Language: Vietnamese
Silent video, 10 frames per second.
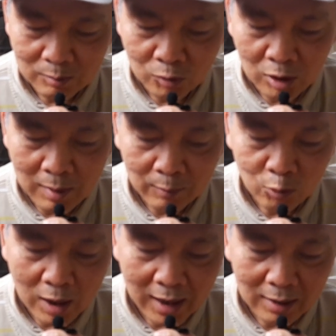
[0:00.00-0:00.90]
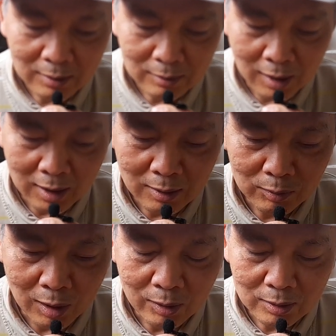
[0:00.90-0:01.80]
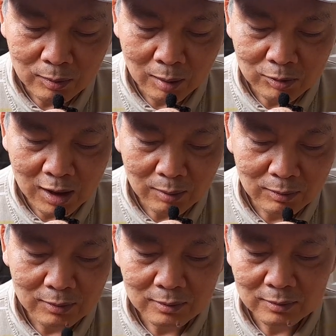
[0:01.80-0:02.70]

bụi bặm quá thở không nổi cũng không xong